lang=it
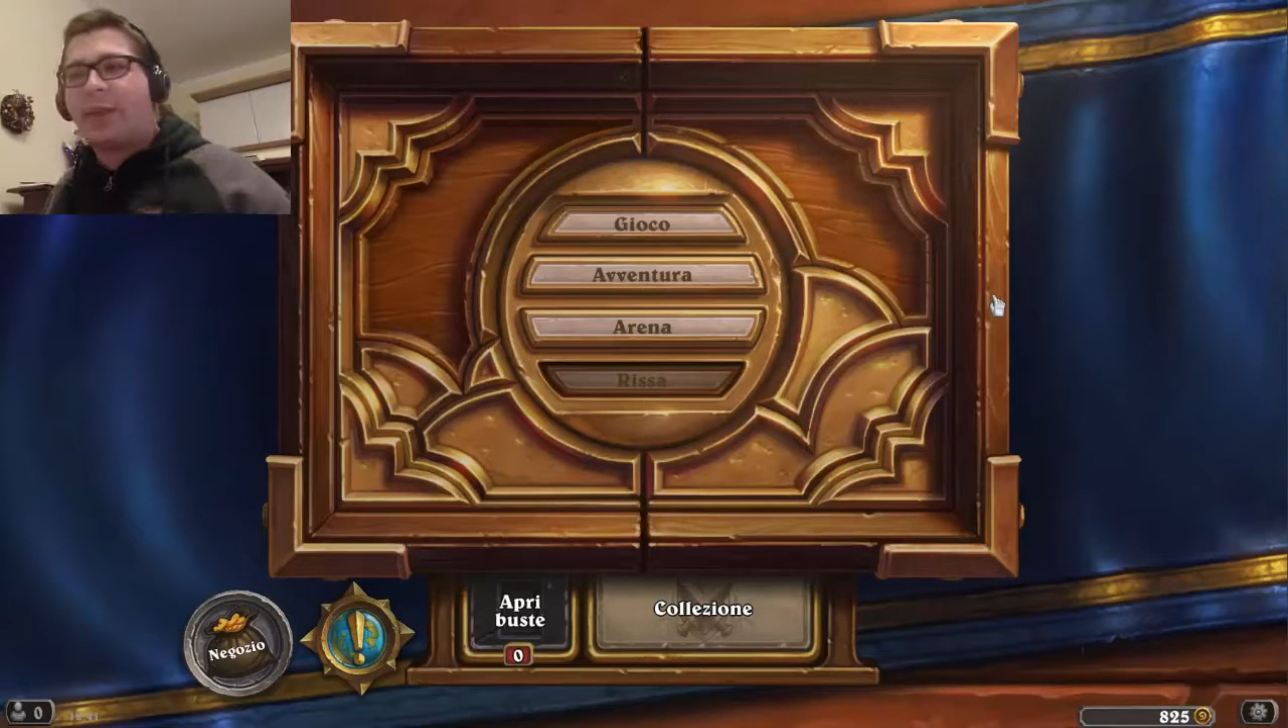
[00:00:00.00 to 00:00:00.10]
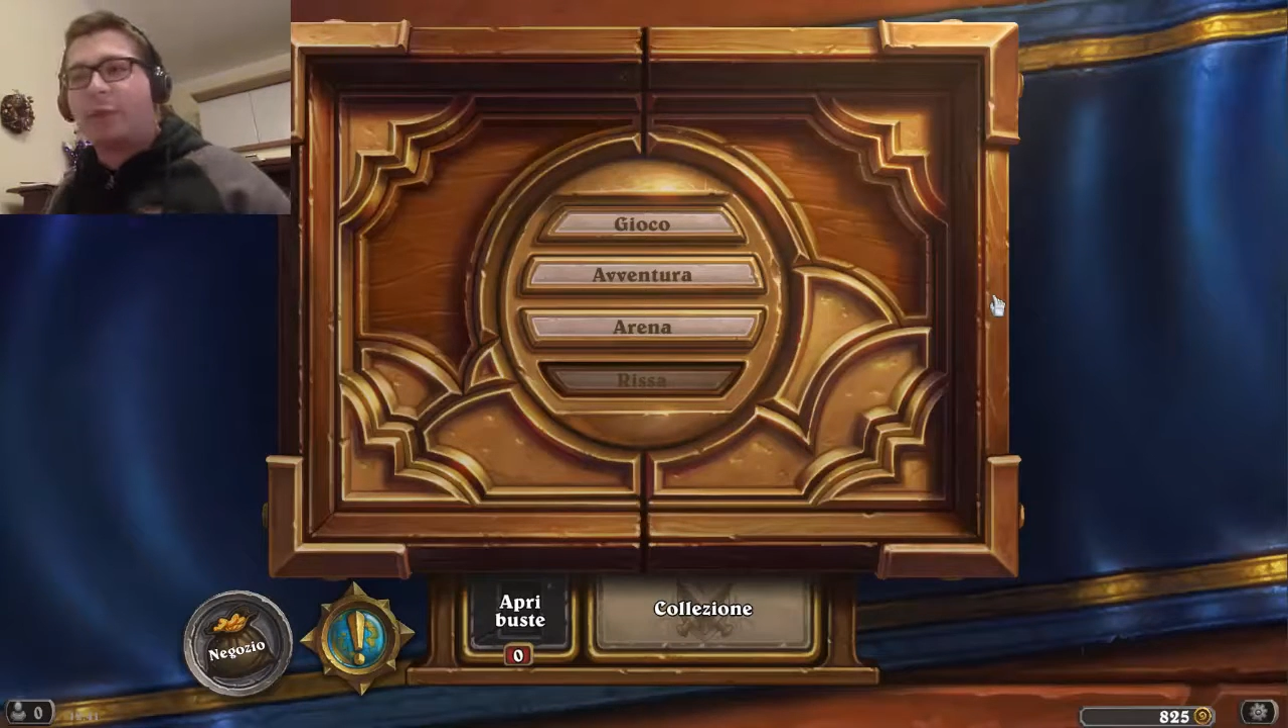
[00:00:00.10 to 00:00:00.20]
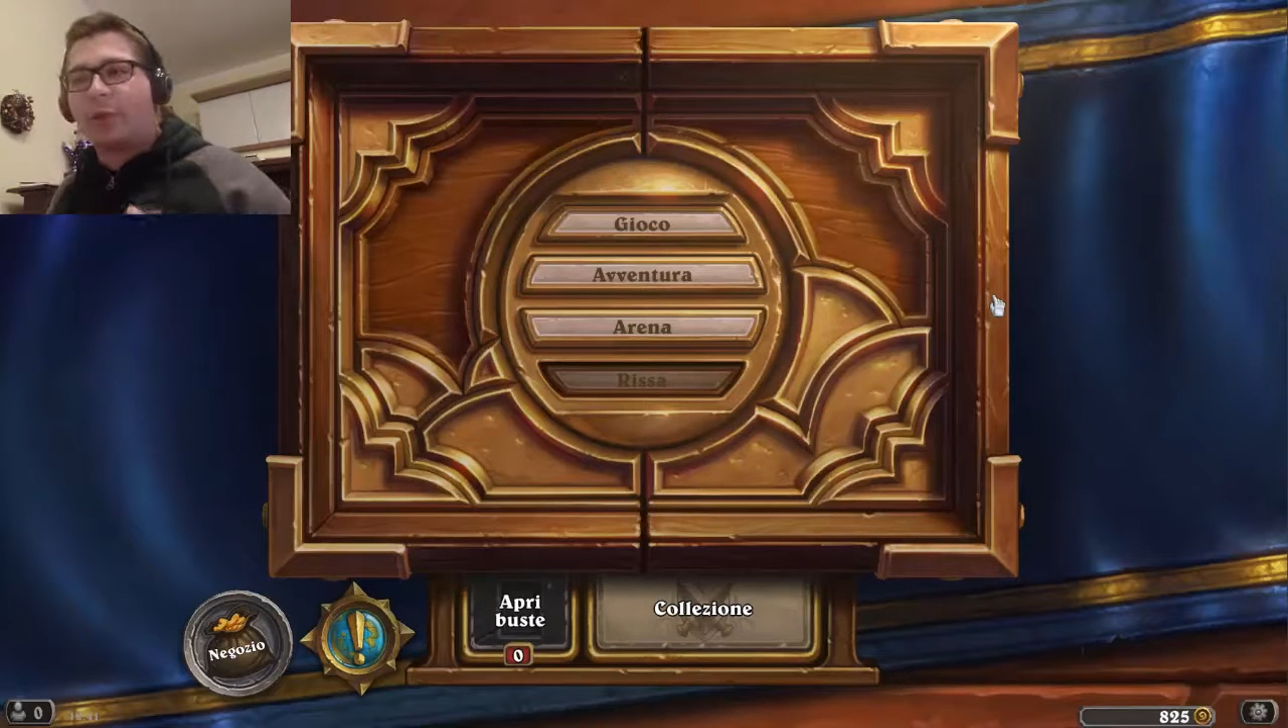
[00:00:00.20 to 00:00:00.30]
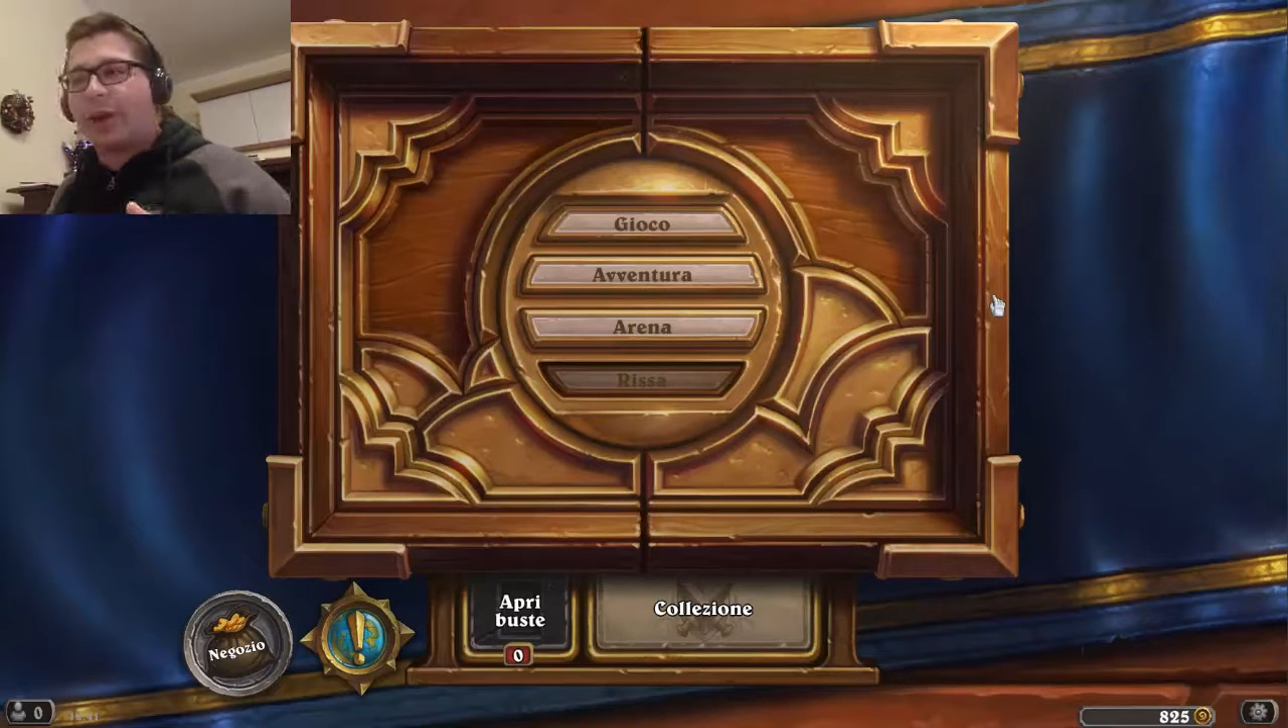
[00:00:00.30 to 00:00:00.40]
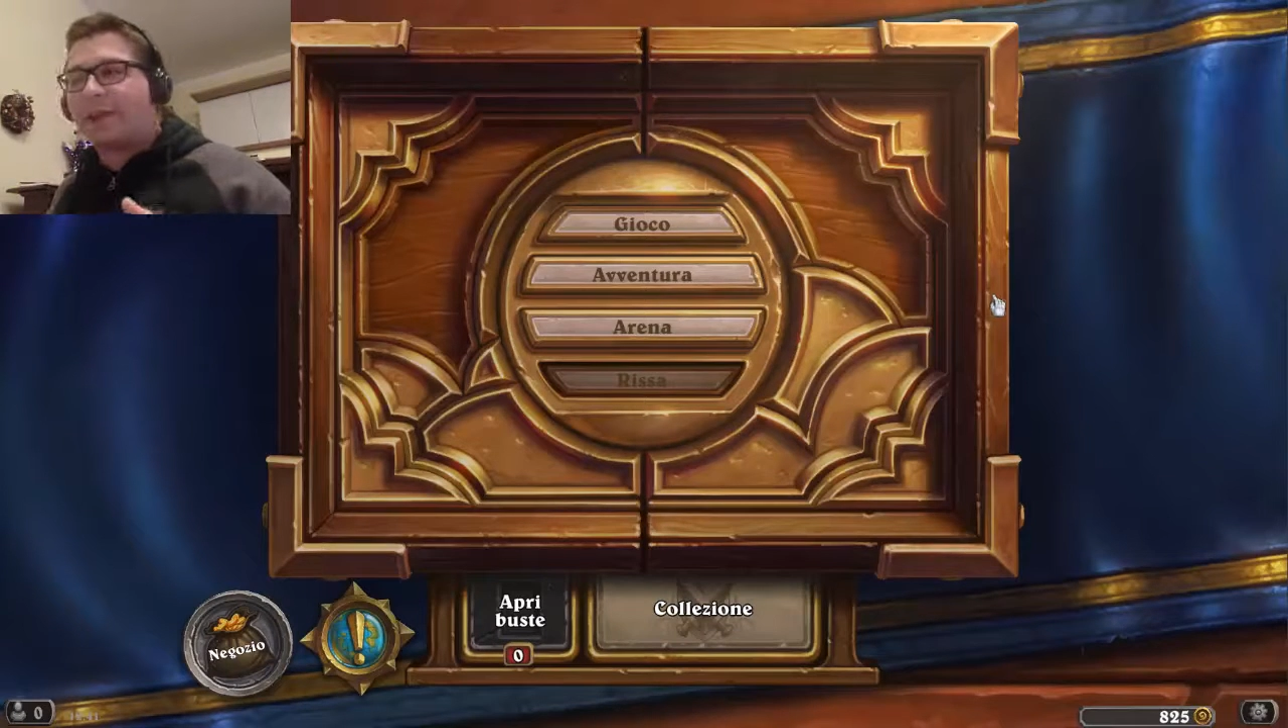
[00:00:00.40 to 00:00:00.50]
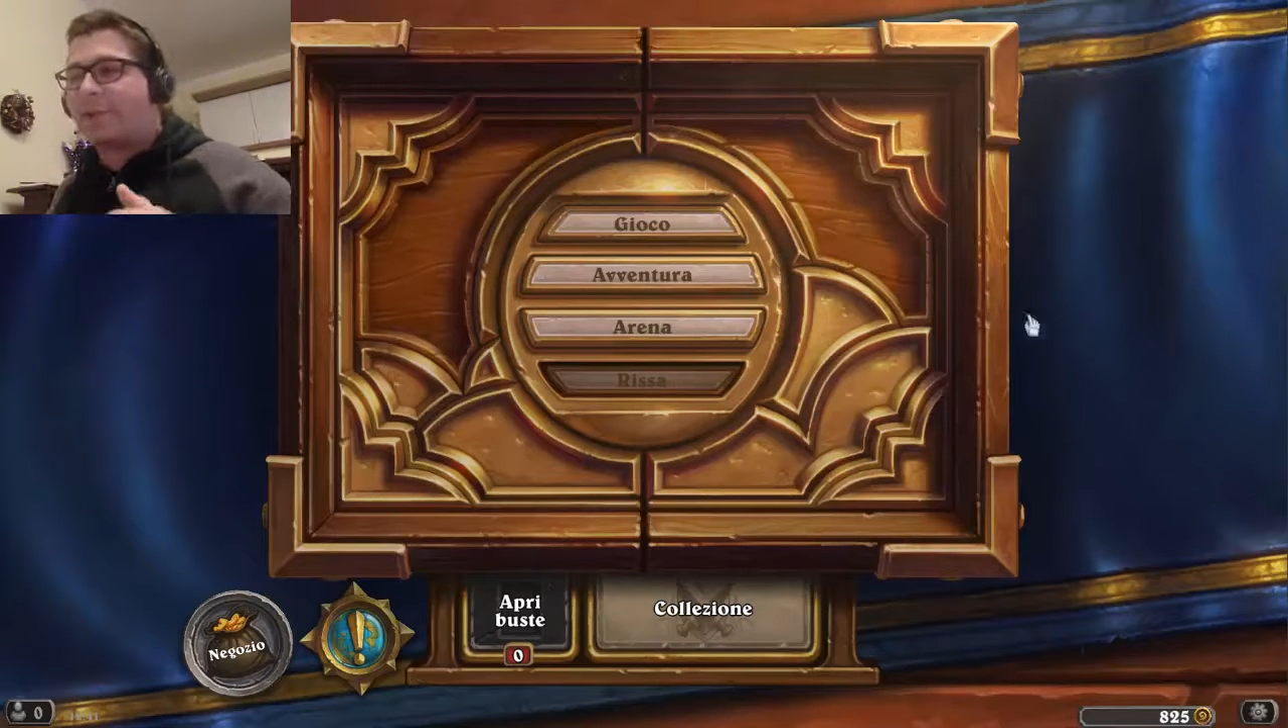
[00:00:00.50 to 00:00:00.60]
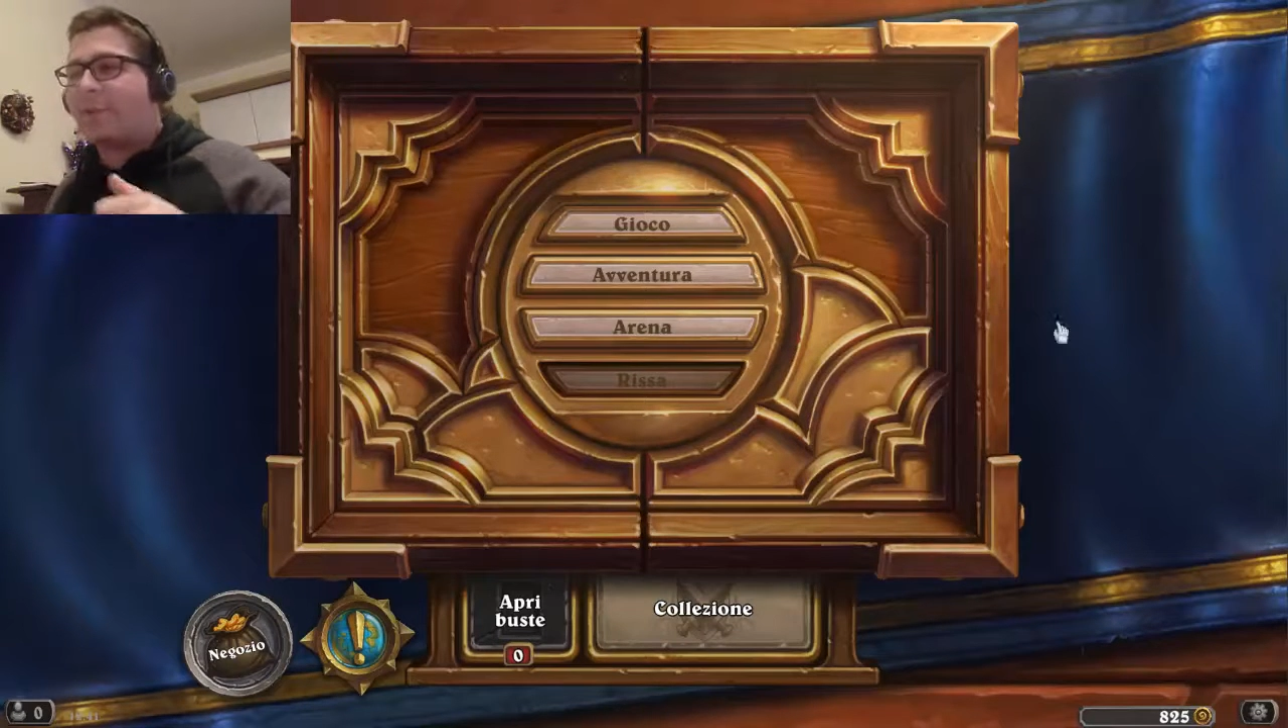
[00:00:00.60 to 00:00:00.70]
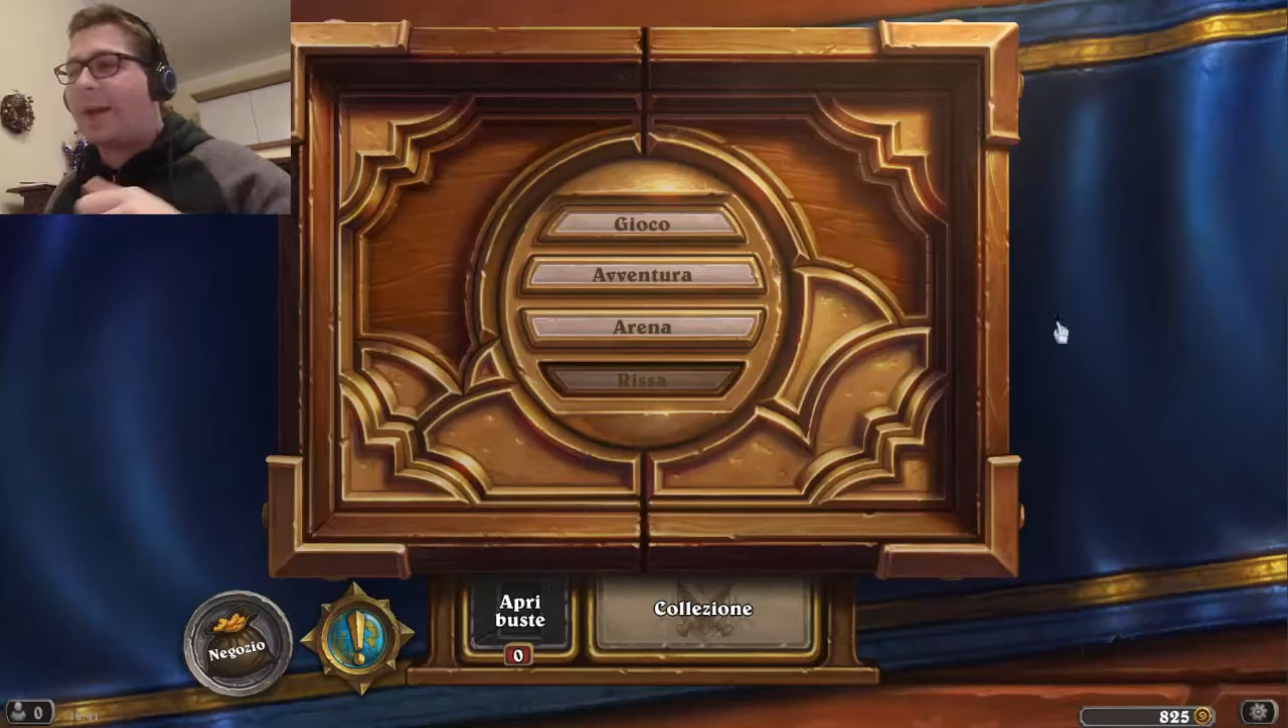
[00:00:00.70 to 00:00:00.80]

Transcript: su Hearthstone,